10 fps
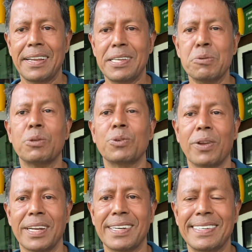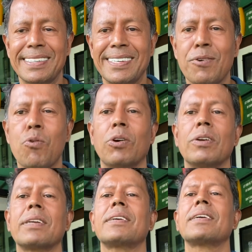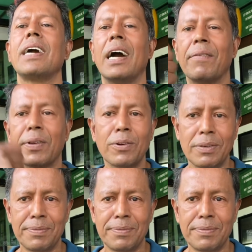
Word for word: ইউজ করেন কোকোনাট অয়েল খাবেনও